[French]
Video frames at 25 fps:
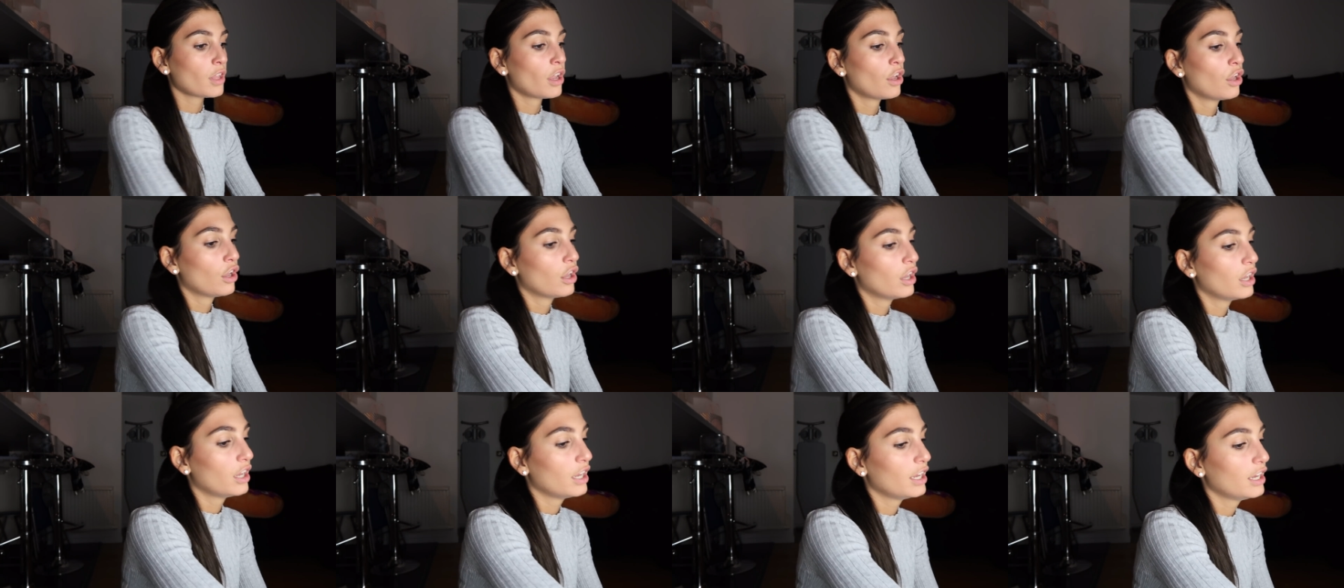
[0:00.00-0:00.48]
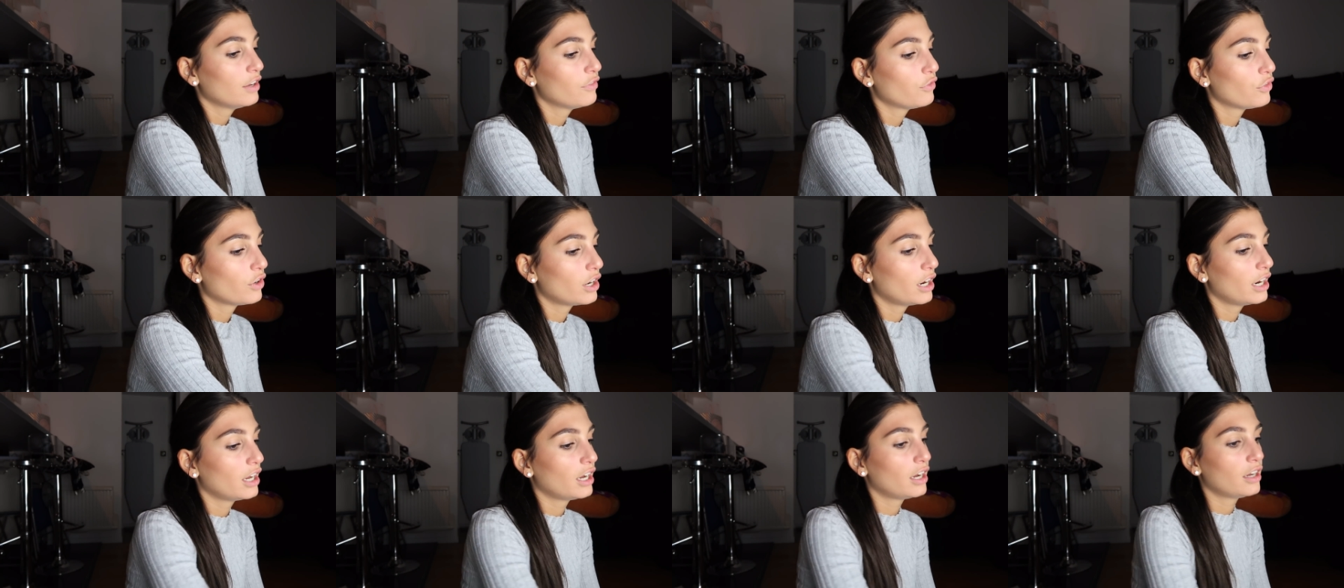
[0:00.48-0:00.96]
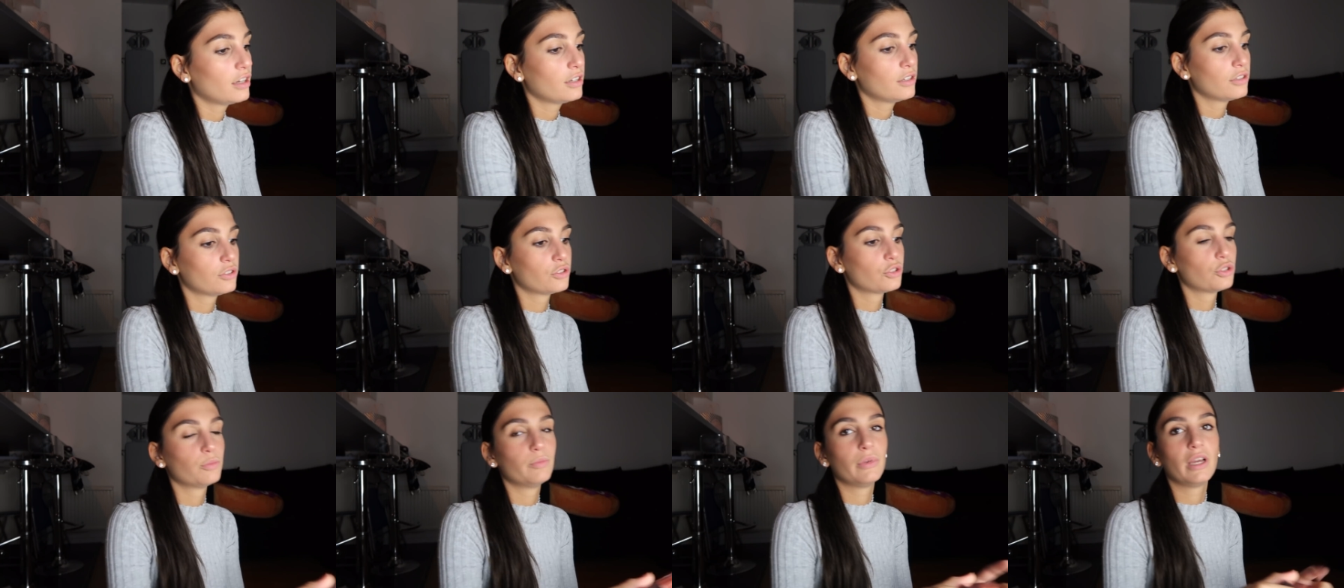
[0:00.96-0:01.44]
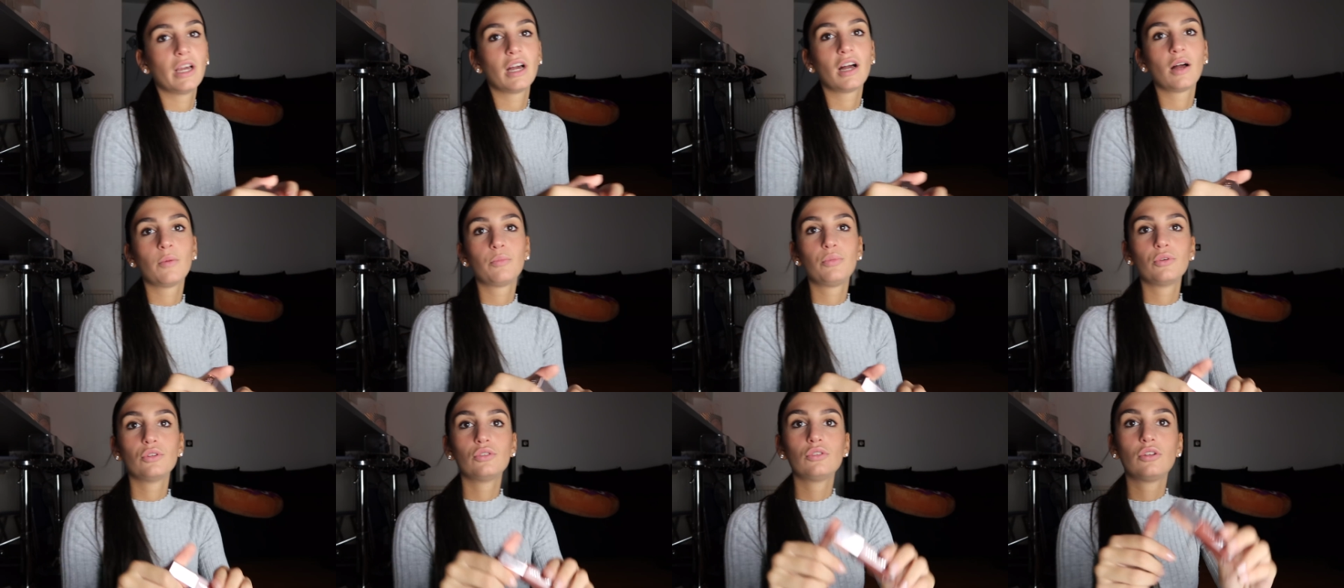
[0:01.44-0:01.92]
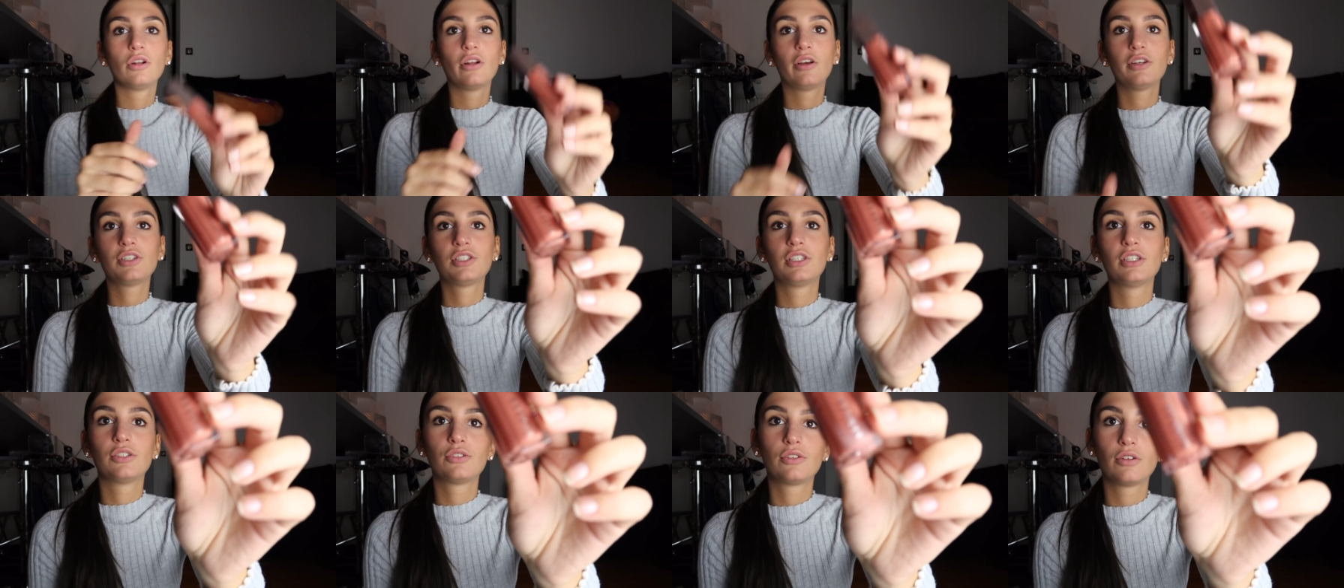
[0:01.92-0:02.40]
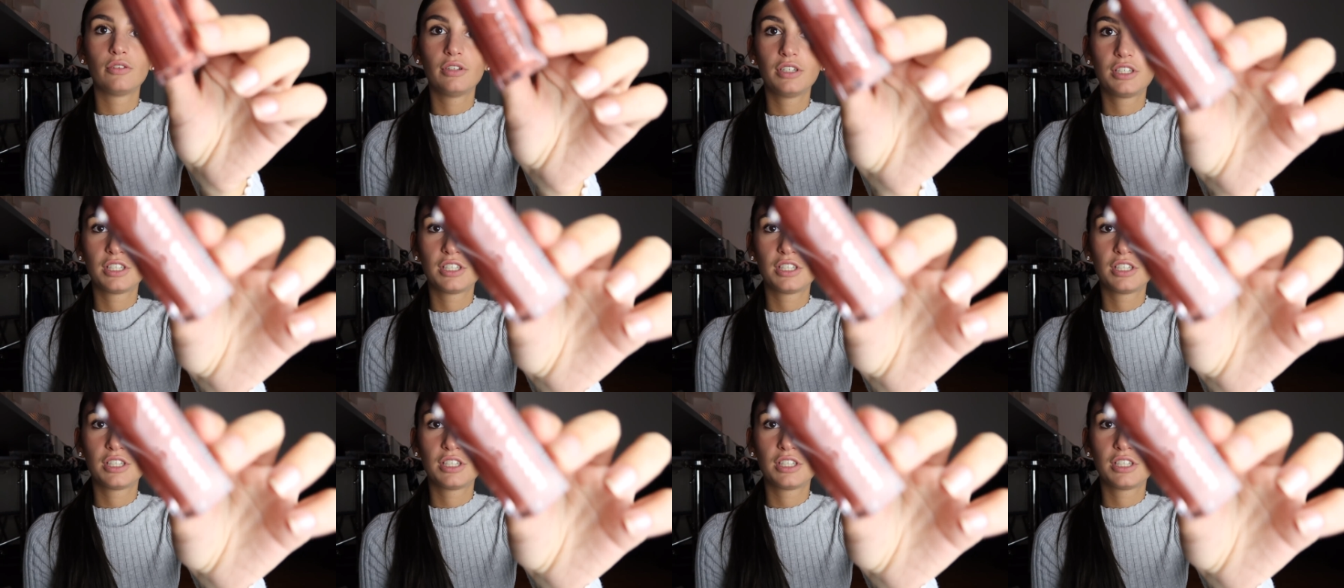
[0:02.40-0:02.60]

Et voilà, je mets un peu de gloss, j'ai celui